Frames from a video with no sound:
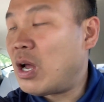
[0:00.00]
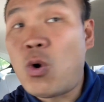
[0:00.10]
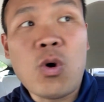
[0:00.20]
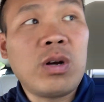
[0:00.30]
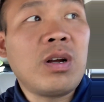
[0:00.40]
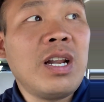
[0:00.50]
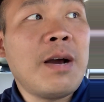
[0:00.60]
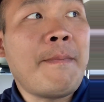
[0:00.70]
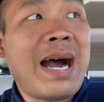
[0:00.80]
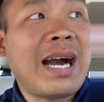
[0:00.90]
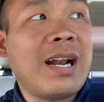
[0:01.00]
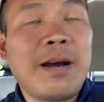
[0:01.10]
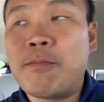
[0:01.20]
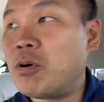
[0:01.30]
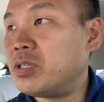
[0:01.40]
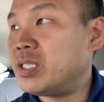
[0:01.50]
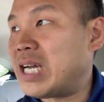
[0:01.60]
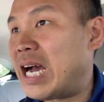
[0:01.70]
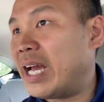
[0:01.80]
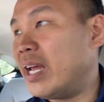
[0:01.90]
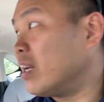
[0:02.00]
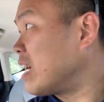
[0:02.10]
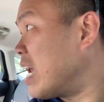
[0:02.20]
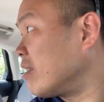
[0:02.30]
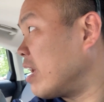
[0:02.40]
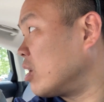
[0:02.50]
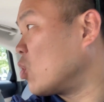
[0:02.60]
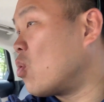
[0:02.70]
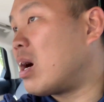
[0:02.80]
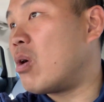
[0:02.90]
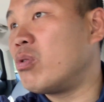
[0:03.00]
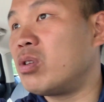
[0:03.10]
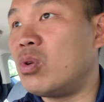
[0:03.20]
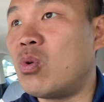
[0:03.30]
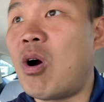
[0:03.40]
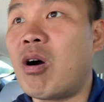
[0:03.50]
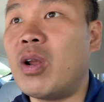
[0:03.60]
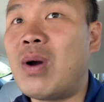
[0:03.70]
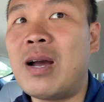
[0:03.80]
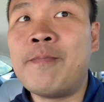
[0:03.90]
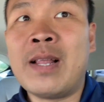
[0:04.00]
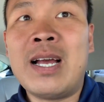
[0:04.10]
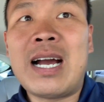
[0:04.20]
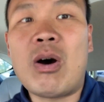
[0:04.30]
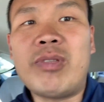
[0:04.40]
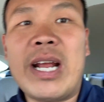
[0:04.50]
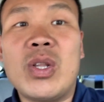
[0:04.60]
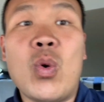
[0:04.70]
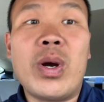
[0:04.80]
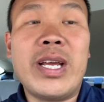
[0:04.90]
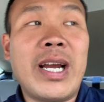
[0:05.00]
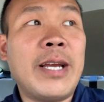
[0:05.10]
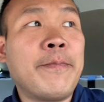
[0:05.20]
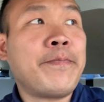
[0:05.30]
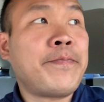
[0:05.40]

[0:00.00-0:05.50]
แล้วคนก็เริ่มมากันละเพราะจ่าเห็นการแต่งตัวเขาเราจะดูออกเลยว่าเขาแต่งตัวกันยังไง